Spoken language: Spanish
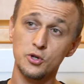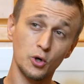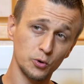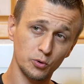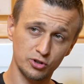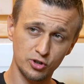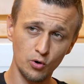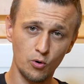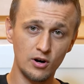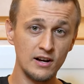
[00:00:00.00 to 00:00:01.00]
Pero
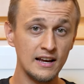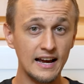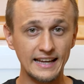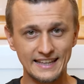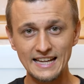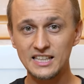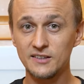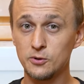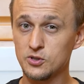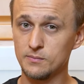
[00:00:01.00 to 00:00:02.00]
cuando vayan a una tienda
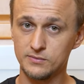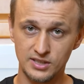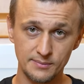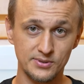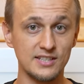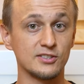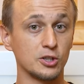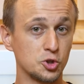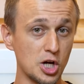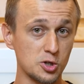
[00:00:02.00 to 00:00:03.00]
puedo darles algunos
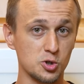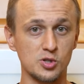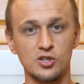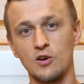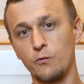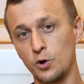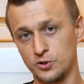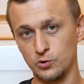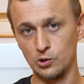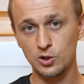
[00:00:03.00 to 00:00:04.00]
consejos y sugerencias